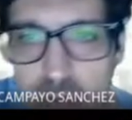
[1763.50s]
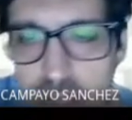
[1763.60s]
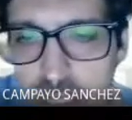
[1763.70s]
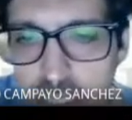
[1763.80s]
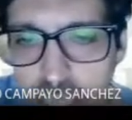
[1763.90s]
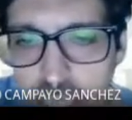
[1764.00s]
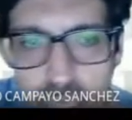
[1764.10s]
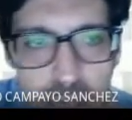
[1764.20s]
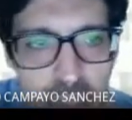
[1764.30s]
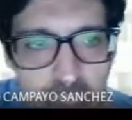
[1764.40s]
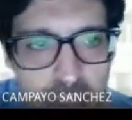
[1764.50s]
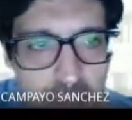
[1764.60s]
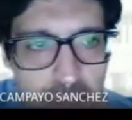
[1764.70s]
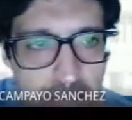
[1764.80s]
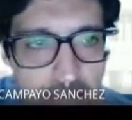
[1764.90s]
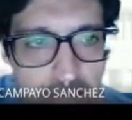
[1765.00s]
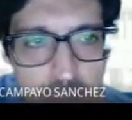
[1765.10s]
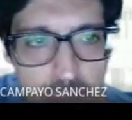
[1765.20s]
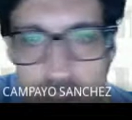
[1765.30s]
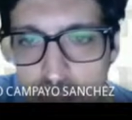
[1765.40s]
Seguidamente,
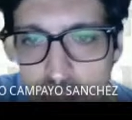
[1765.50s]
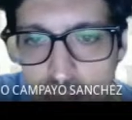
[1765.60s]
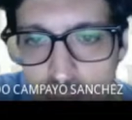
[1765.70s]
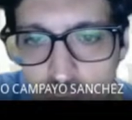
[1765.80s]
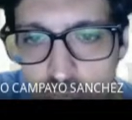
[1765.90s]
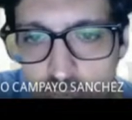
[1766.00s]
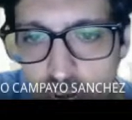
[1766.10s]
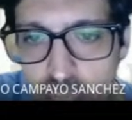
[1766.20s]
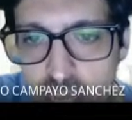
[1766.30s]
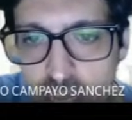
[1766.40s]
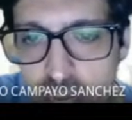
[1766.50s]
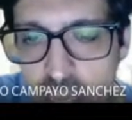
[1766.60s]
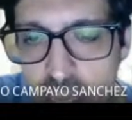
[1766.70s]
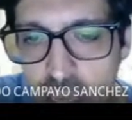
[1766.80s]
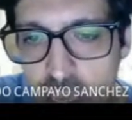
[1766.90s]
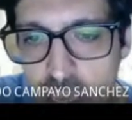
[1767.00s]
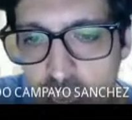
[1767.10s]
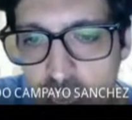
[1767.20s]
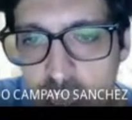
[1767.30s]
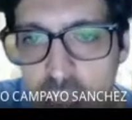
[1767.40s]
vamos a analizar
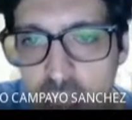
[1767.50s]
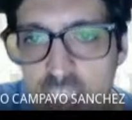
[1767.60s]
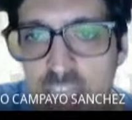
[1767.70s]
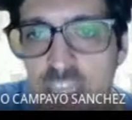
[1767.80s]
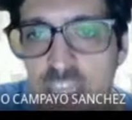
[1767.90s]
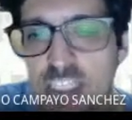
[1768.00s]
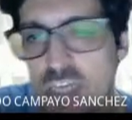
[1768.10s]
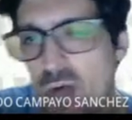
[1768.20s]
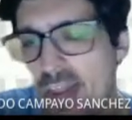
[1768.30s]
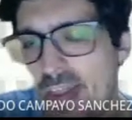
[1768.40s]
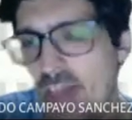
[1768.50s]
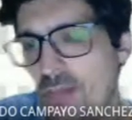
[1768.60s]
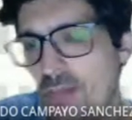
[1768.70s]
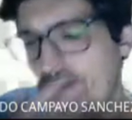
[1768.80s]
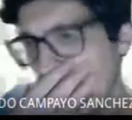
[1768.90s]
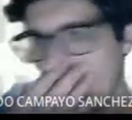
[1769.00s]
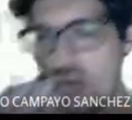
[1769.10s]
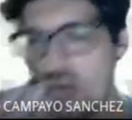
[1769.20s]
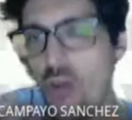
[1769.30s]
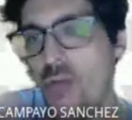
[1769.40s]
eh, este test chi cuadrado, que no
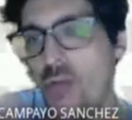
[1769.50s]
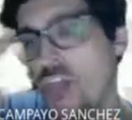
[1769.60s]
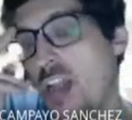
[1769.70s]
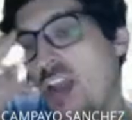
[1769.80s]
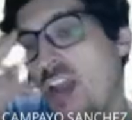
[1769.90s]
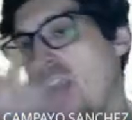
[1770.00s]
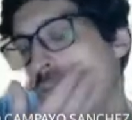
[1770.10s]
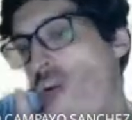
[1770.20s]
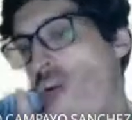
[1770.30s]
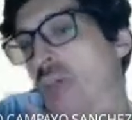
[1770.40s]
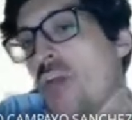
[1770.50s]
lo vimos en R, bueno, porque